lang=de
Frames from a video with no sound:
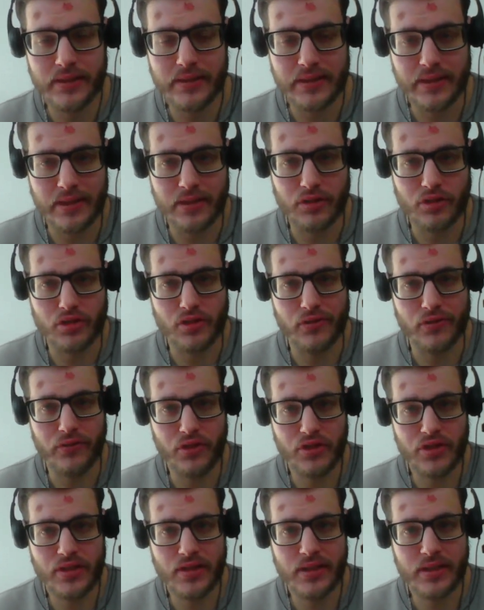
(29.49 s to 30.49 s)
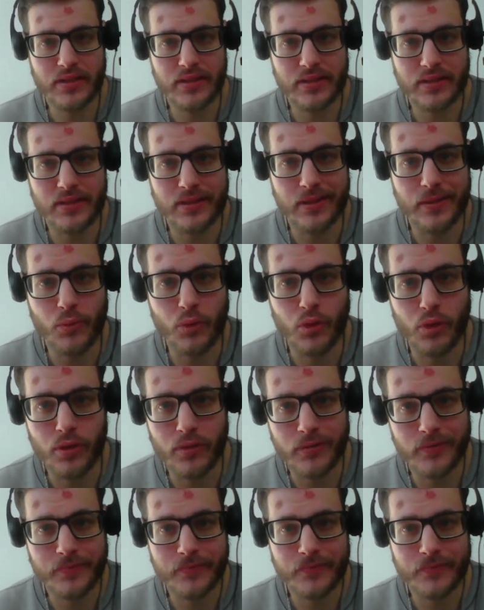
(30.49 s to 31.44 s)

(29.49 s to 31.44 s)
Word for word: Dinosaur Fossil Hunter Demo